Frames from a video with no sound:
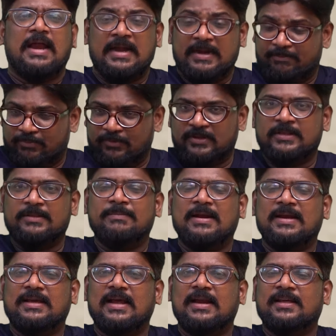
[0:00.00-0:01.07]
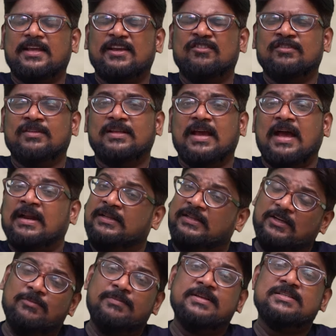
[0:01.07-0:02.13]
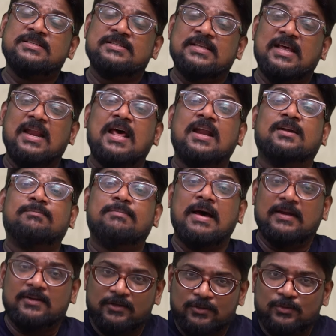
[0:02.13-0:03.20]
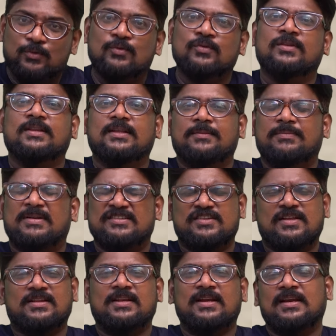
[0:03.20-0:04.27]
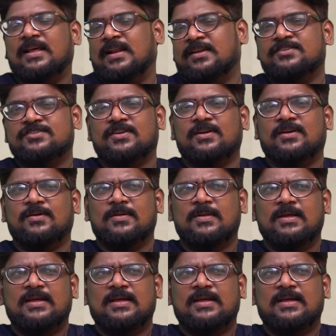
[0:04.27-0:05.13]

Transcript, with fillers: అండ్ ఇప్పుడు ఇది మళ్ళీ కలికి ఉంది అంతకు మించి సలార్ పార్ట్ టూ ఉంది ప్రశాంత్ నీల్ డైరెక్షన్లో